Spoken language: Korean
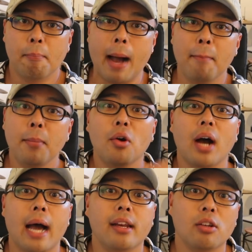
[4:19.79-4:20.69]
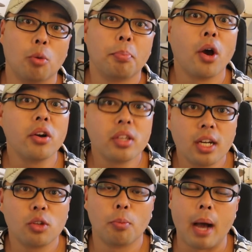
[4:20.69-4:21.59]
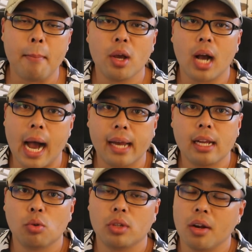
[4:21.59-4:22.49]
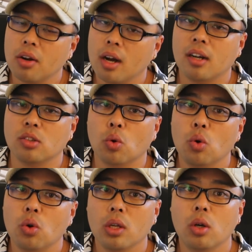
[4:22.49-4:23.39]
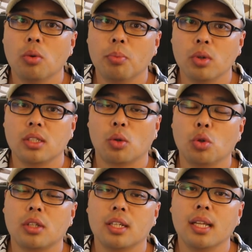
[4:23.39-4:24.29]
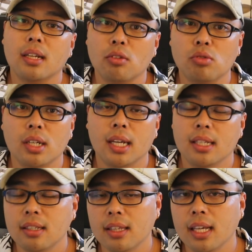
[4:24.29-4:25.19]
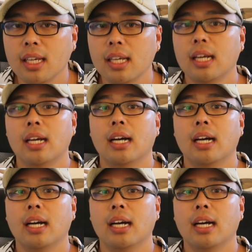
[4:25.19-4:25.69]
10,000명 아래로 평일에도 10,000명 아래로 내려가가지고 이거 뭐 이제 곧 끝나겠구나 했는데